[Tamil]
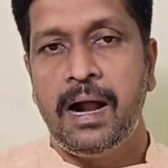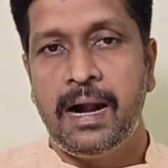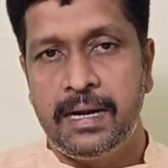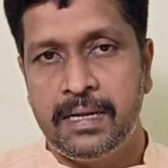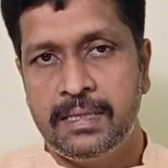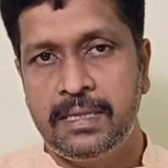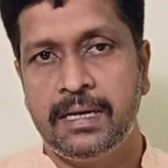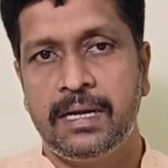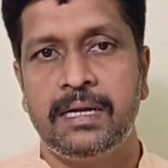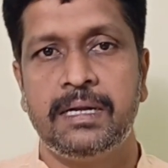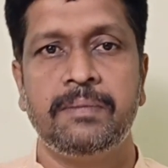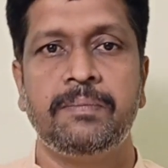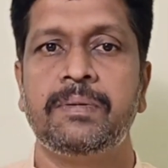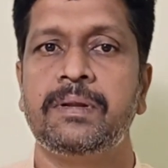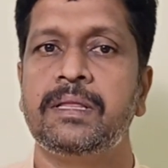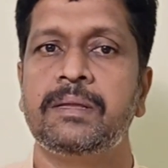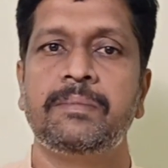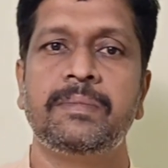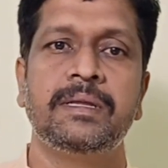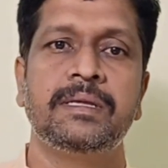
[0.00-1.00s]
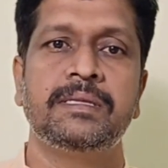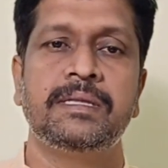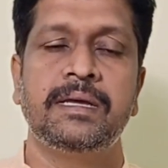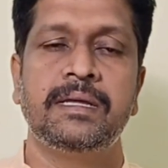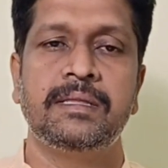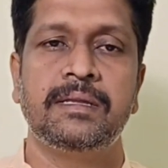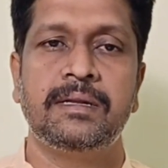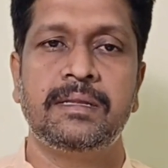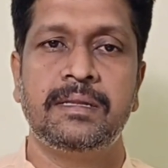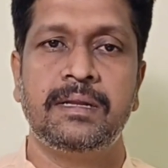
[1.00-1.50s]
அடுத்த கட்ட பிரதமரையும்
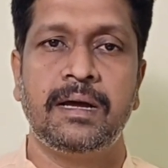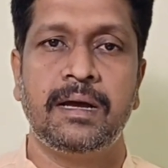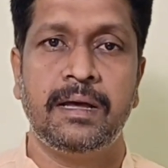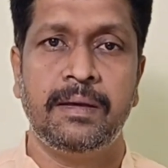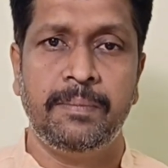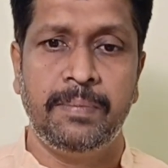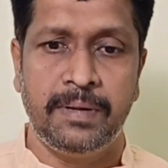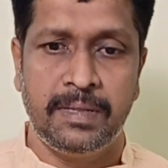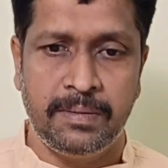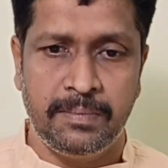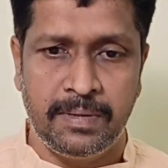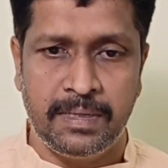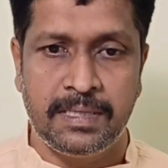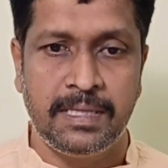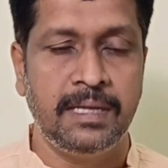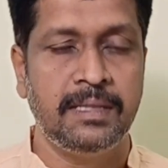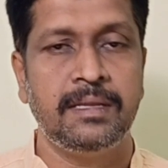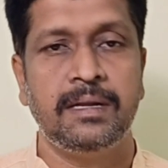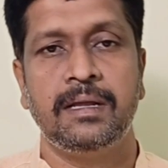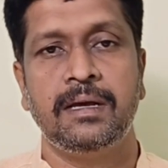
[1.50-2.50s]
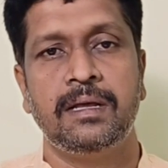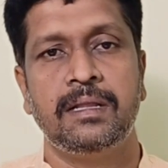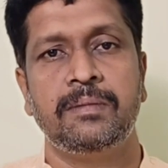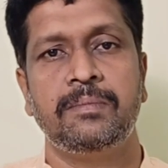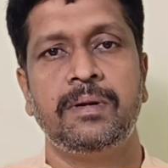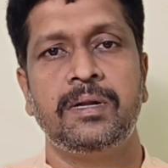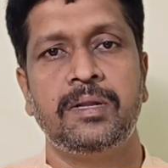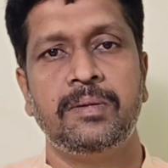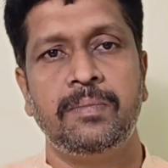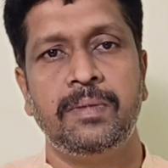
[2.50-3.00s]
தேர்ந்தெடுத்துட்டாங்க பிரதமரை தேர்ந்தெடுக்கிறது
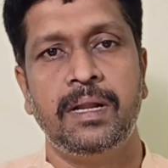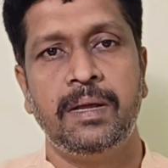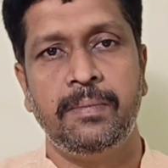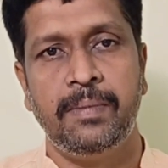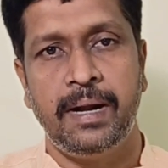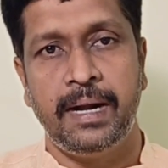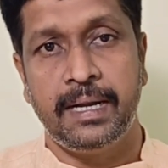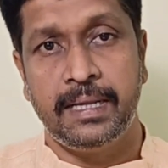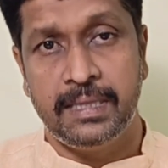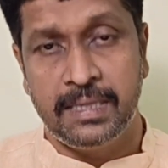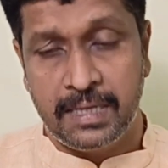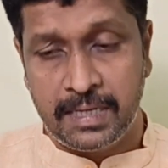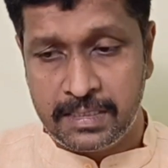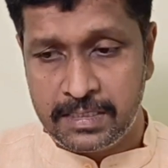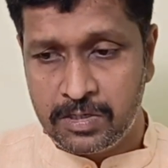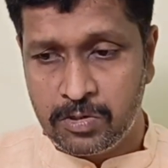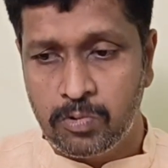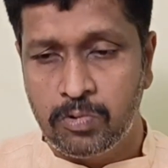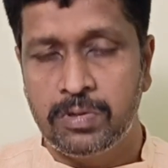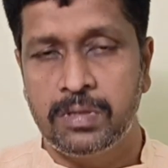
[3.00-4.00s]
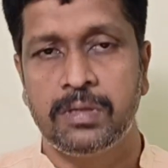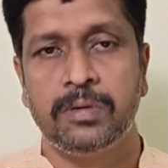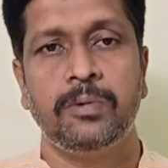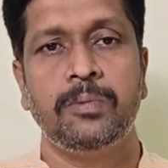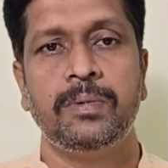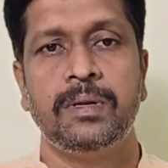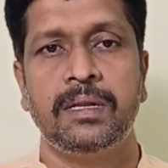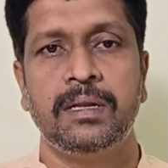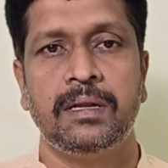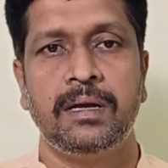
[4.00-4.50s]
மட்டும் மட்டும் இல்லாமல் அனைத்து கட்சி கூட்டத்தை
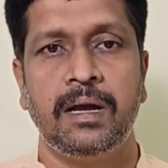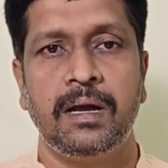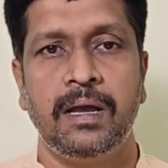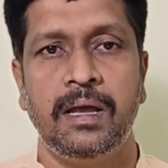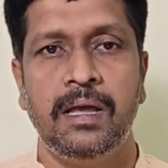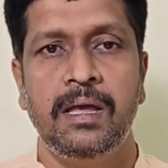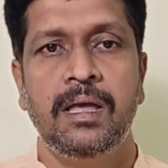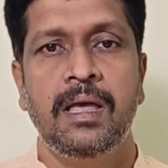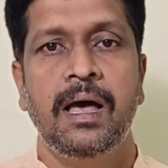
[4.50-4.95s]
கூப்பிட்டுருக்காங்க